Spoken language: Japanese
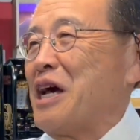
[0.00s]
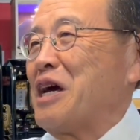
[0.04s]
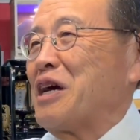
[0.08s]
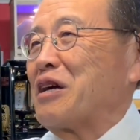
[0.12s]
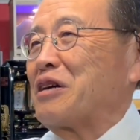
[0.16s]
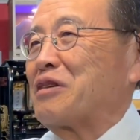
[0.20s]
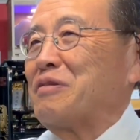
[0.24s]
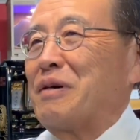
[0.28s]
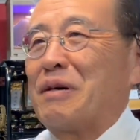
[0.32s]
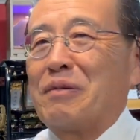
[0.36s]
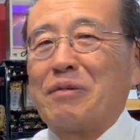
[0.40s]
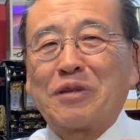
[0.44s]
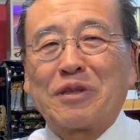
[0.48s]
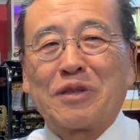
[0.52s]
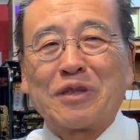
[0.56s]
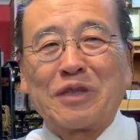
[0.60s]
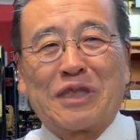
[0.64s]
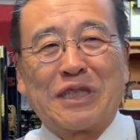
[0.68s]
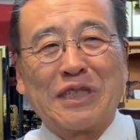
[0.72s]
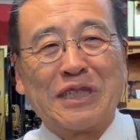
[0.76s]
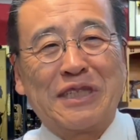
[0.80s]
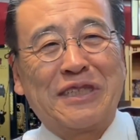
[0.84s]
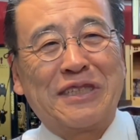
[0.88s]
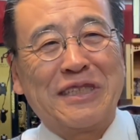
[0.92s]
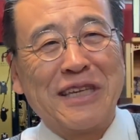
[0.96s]
熊本
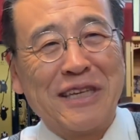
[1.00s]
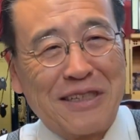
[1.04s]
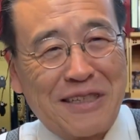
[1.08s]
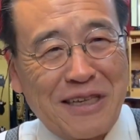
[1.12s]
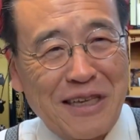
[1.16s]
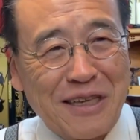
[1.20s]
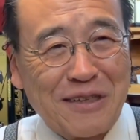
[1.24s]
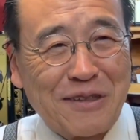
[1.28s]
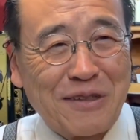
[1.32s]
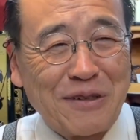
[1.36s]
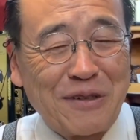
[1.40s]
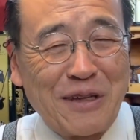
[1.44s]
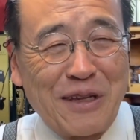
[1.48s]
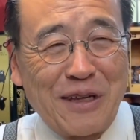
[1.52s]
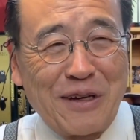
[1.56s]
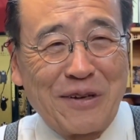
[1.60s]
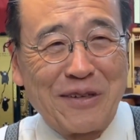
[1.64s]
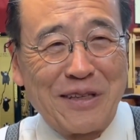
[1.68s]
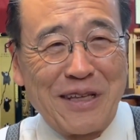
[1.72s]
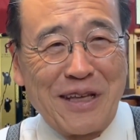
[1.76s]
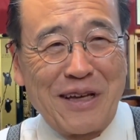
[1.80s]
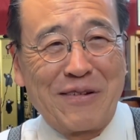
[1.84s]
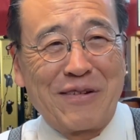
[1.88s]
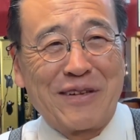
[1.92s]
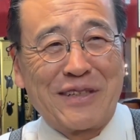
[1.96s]
市一斉清掃でご
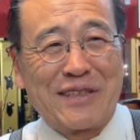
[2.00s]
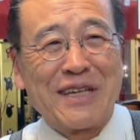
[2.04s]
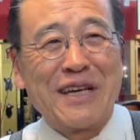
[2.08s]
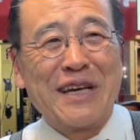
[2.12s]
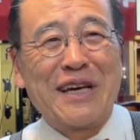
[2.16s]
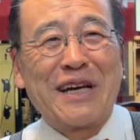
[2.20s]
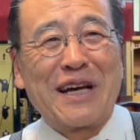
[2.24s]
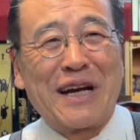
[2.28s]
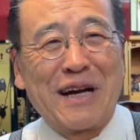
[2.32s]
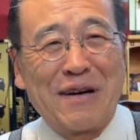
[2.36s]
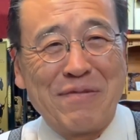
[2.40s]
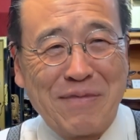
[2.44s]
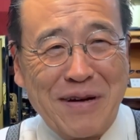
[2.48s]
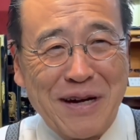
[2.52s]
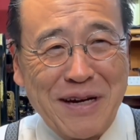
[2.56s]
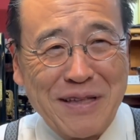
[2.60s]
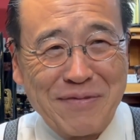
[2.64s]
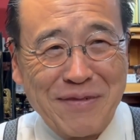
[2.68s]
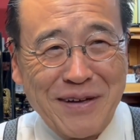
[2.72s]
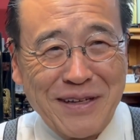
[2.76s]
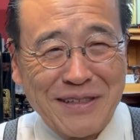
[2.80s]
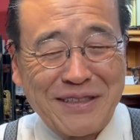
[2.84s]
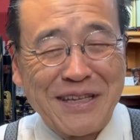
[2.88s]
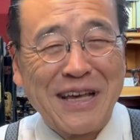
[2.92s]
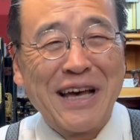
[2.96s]
ざいます。頑張り
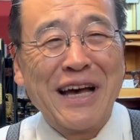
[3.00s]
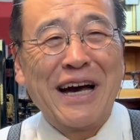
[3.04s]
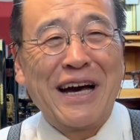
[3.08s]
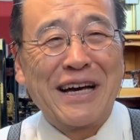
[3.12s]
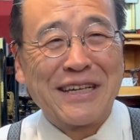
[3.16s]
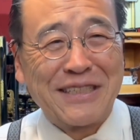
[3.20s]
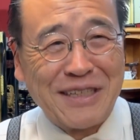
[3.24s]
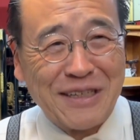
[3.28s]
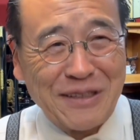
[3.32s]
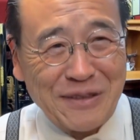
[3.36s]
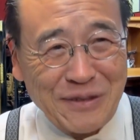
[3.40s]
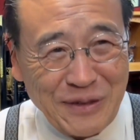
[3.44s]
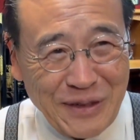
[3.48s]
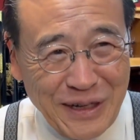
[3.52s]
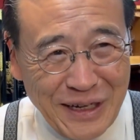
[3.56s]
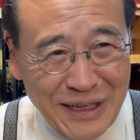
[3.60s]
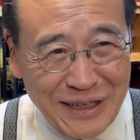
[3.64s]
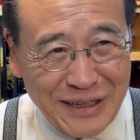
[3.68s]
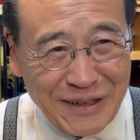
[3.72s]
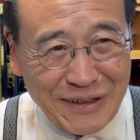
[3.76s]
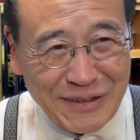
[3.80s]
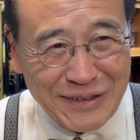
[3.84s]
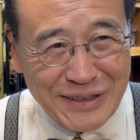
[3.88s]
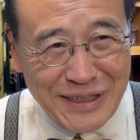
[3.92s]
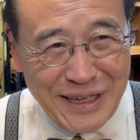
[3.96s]
ます。朝動画
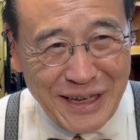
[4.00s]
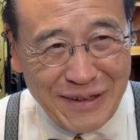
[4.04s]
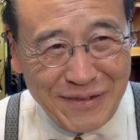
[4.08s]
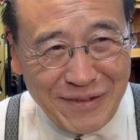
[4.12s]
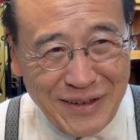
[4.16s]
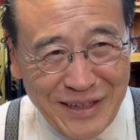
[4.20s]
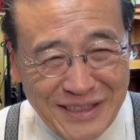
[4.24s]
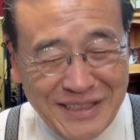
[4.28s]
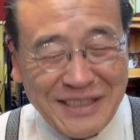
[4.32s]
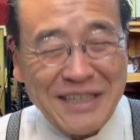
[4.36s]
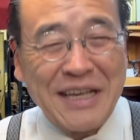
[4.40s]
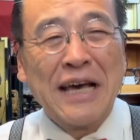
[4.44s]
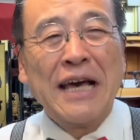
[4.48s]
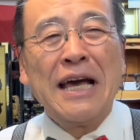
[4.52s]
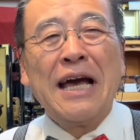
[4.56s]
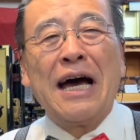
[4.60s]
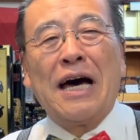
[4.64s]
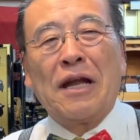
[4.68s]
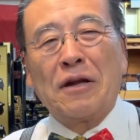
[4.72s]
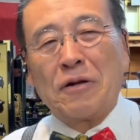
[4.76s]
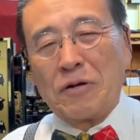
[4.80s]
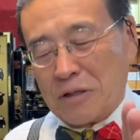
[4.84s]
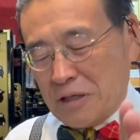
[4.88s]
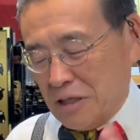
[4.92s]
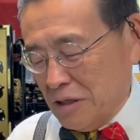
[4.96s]
でございます。あ
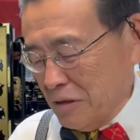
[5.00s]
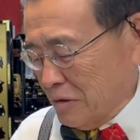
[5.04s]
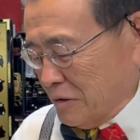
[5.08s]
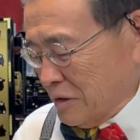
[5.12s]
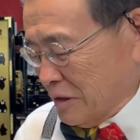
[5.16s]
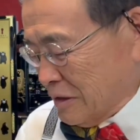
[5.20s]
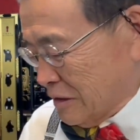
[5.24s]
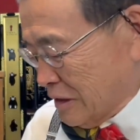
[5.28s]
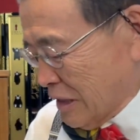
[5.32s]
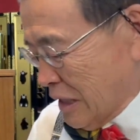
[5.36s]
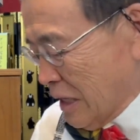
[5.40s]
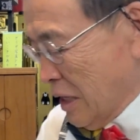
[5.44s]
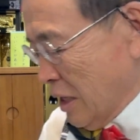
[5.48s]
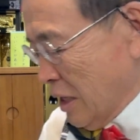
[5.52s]
の、昨日ですね、